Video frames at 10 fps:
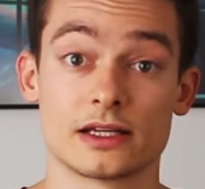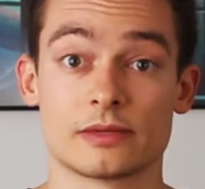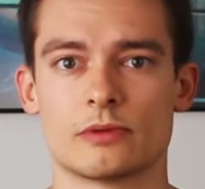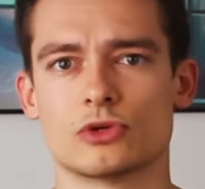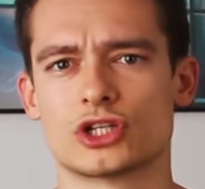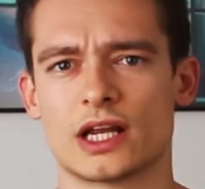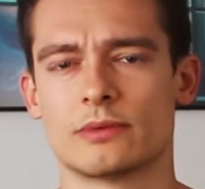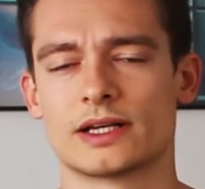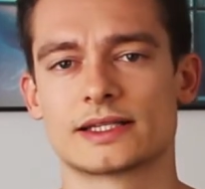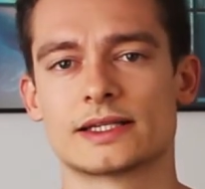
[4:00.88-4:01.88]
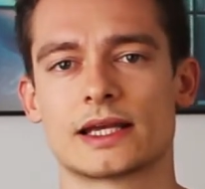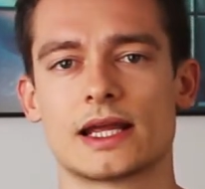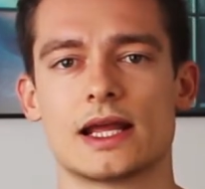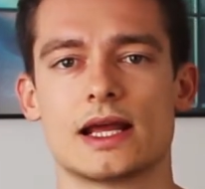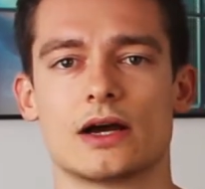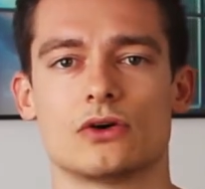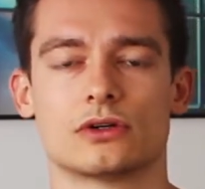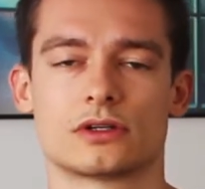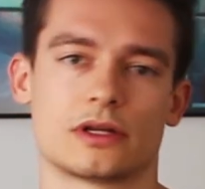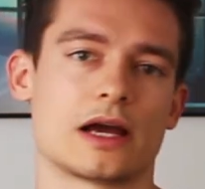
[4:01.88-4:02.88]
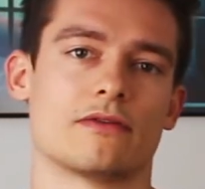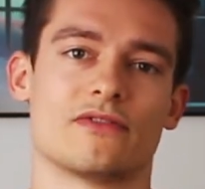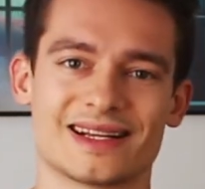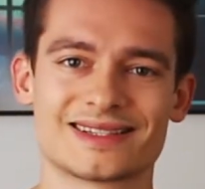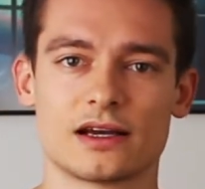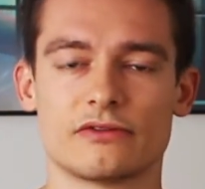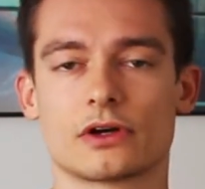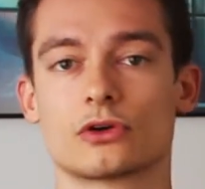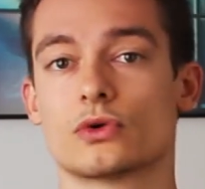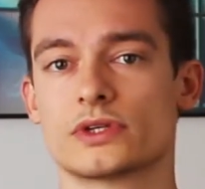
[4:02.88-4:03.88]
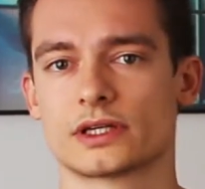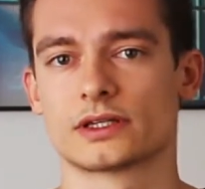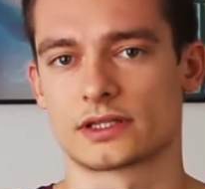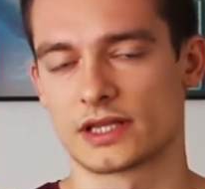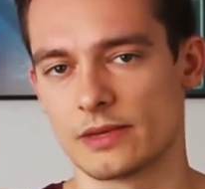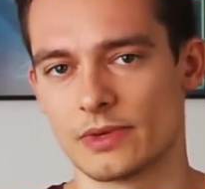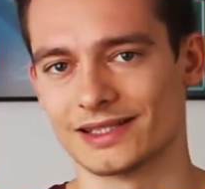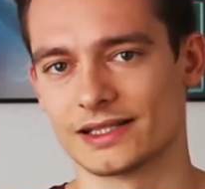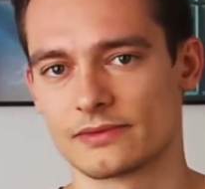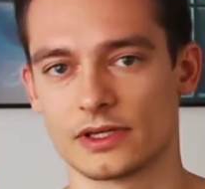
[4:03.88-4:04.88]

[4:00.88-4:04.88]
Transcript: nicht mehr bestellbar sind und ja, Wasser einfach ein größeres Thema ist.